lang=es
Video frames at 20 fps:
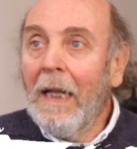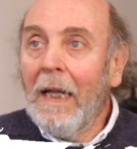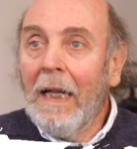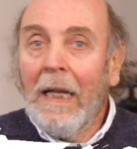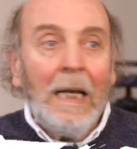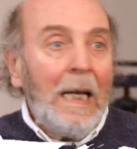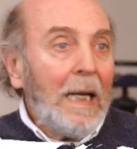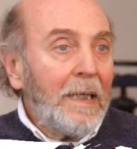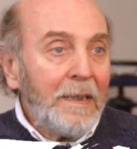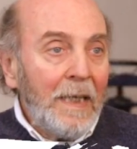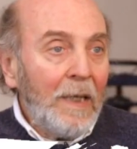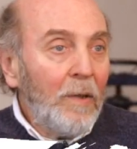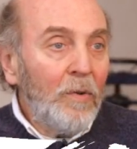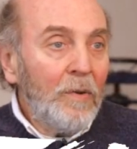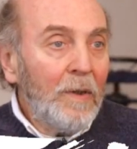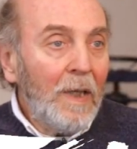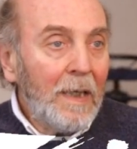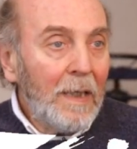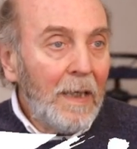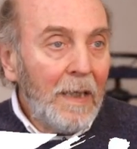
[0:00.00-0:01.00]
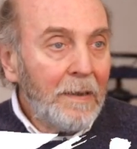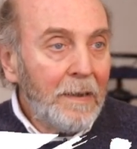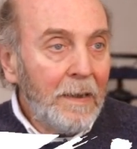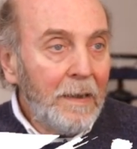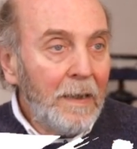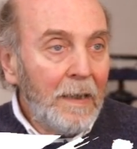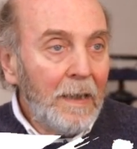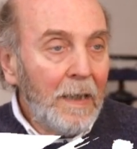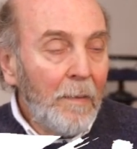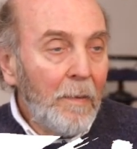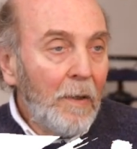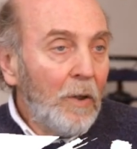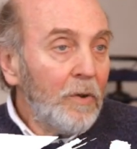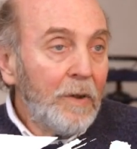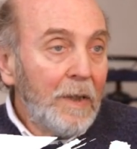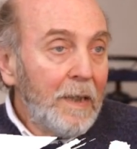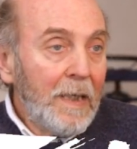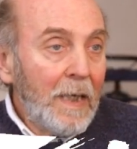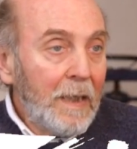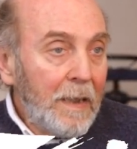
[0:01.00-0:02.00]
Y la segunda clase de grabado
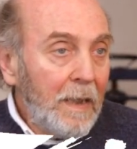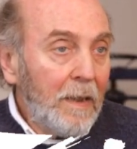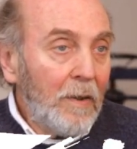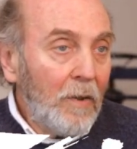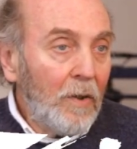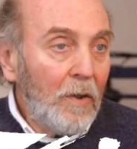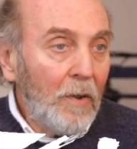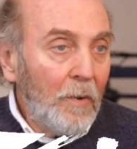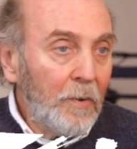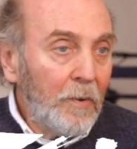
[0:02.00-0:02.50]
tenías que ir con los